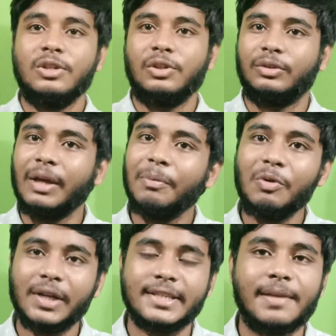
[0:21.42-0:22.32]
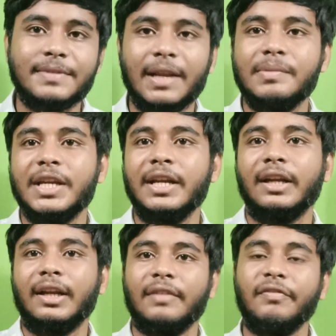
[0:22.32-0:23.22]
సో తప్పకుండా సబ్స్క్రైబ్
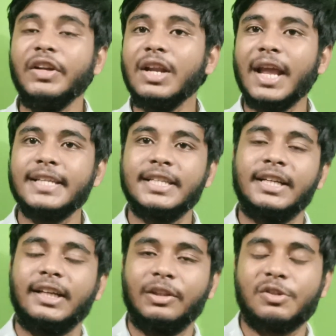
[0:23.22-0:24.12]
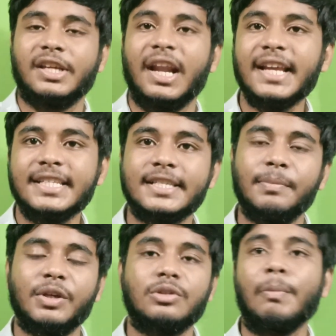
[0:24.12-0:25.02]
చేయండి అండ్ అలాగే వీడియోని లైక్ చేయనట్లయితే ఒకసారి లైక్
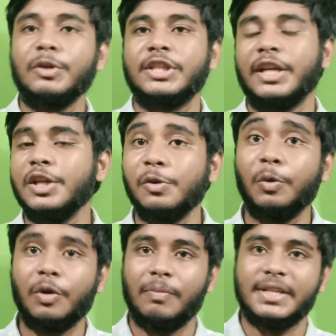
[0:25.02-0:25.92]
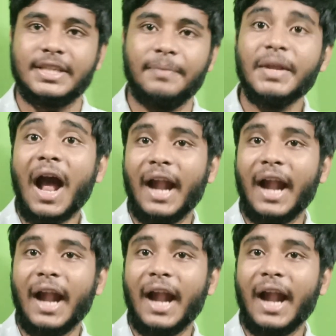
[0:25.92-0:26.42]
చేసి మీకు సపోర్ట్ చేయండి యూట్యూబర్స్కి